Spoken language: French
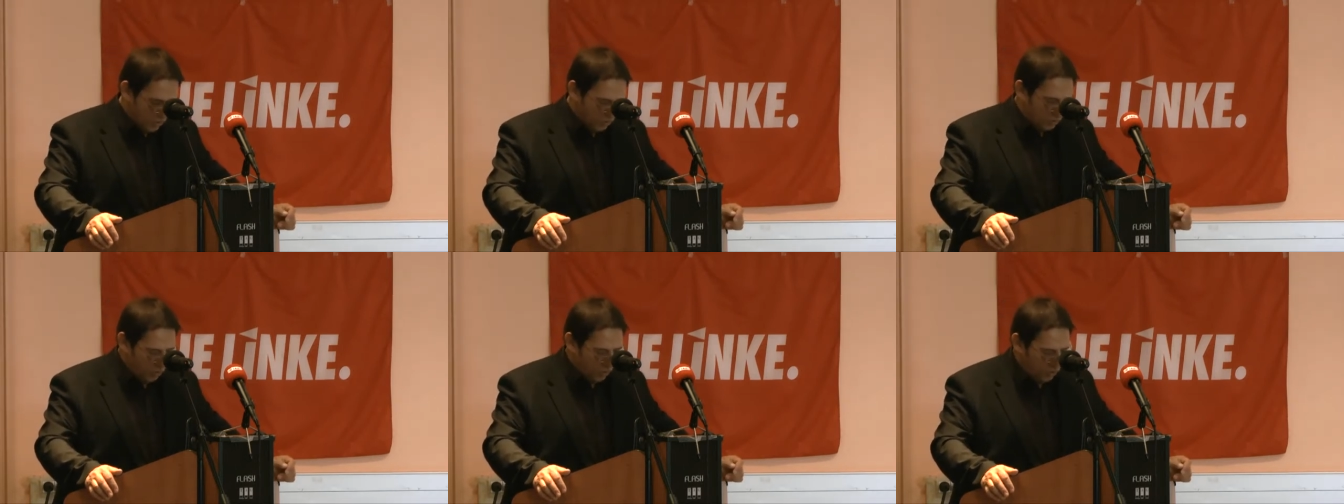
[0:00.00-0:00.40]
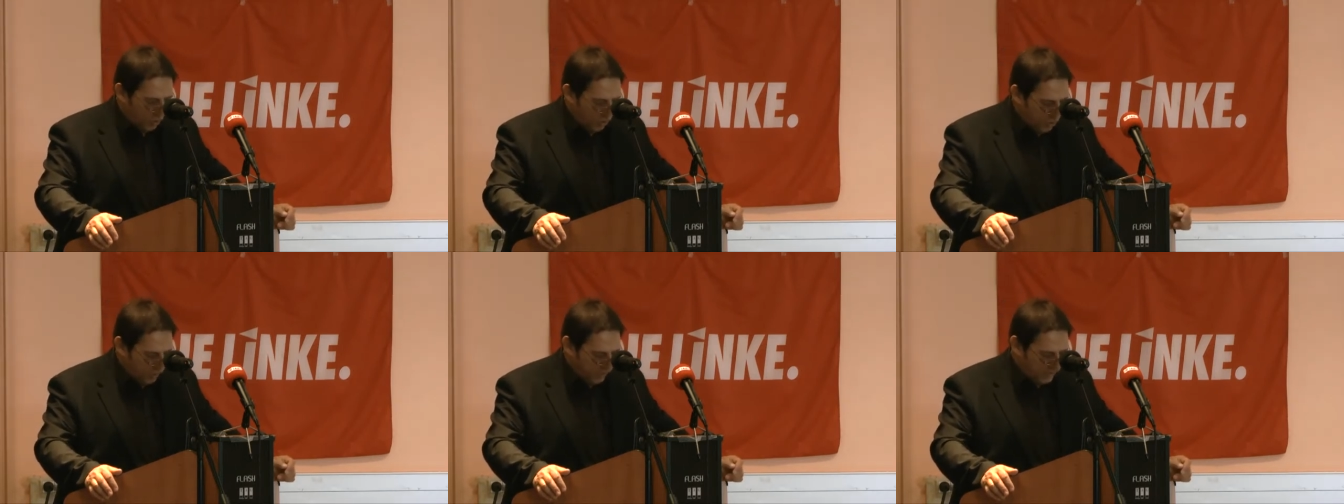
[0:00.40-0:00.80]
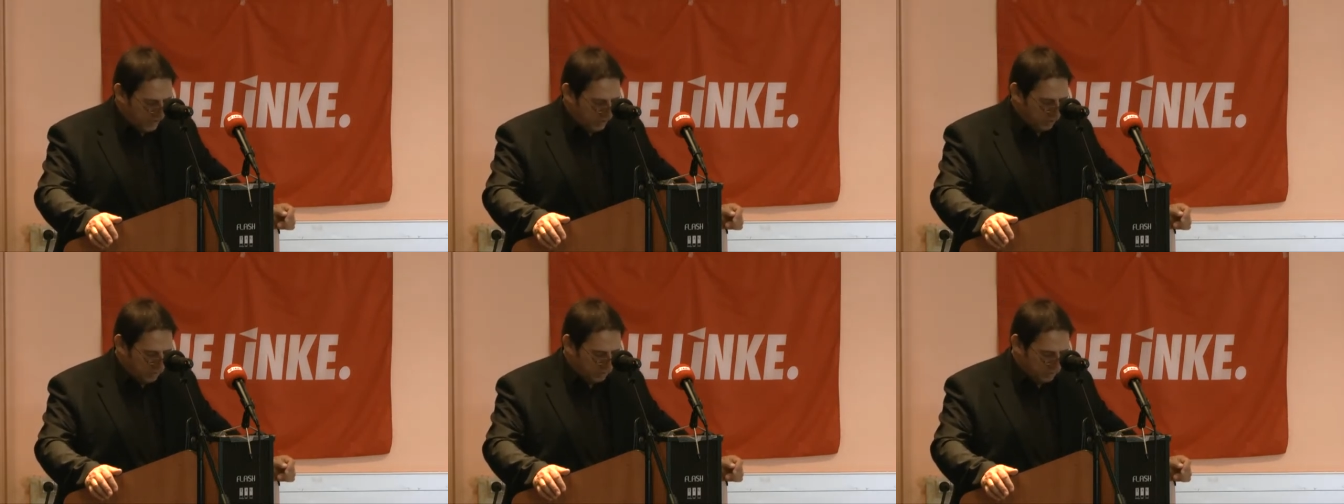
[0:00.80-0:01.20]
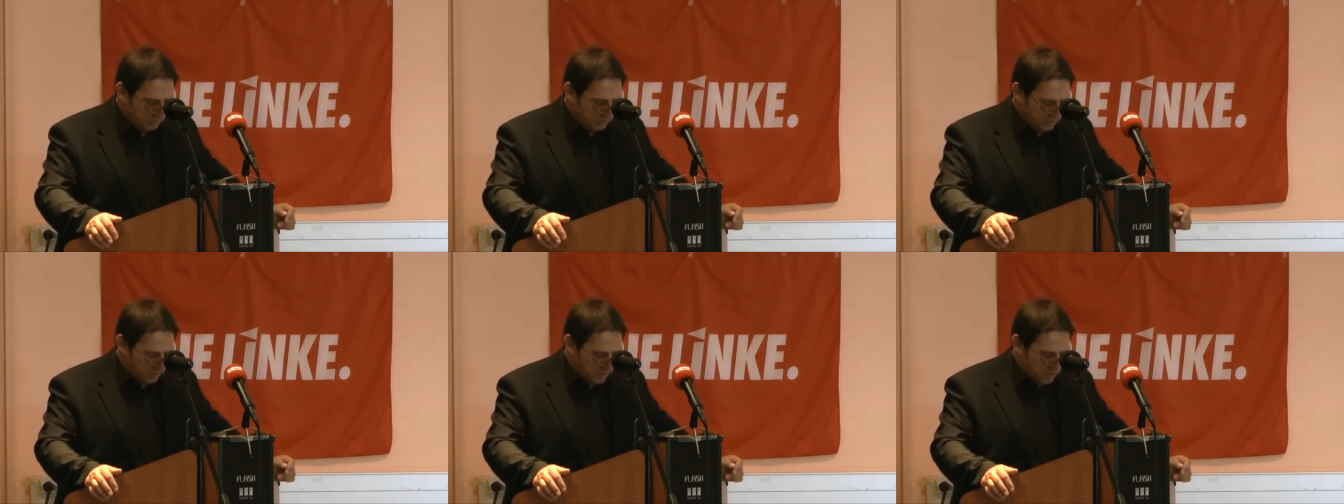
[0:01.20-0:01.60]
de reconversion
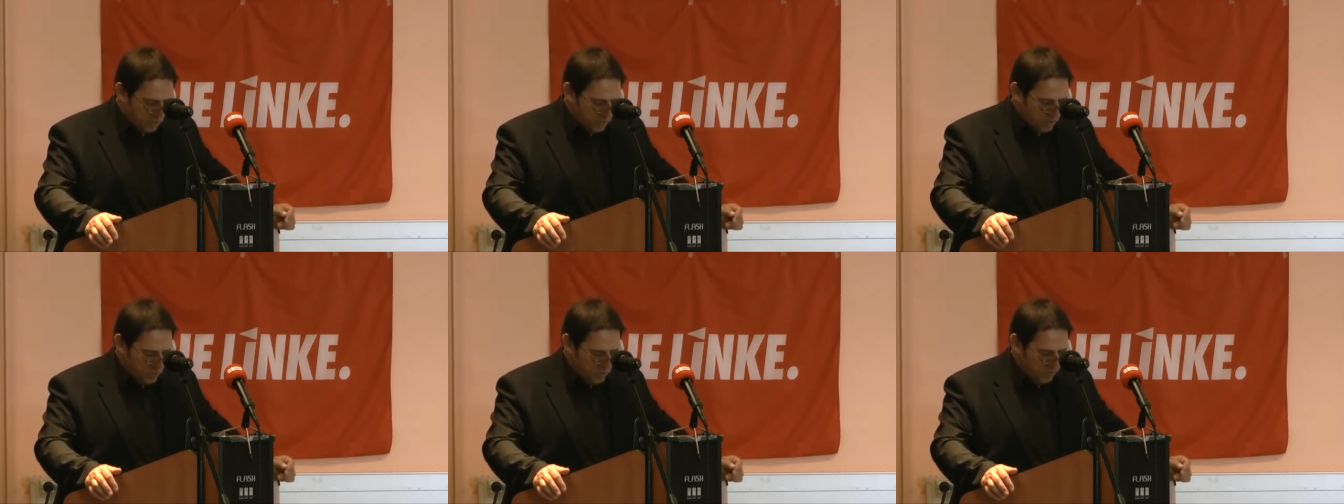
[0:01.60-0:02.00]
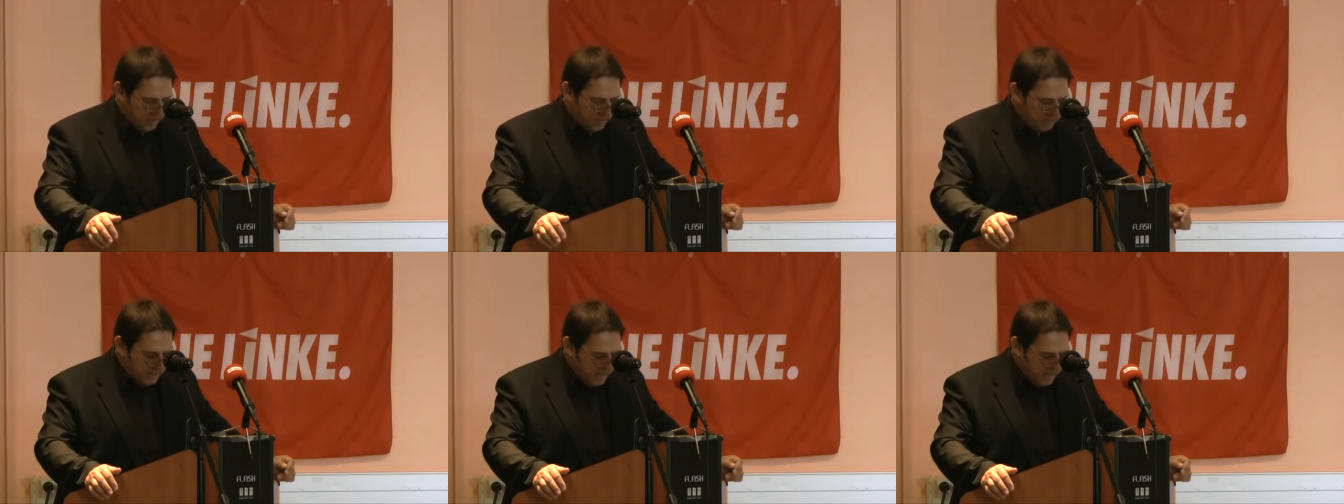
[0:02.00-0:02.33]
où des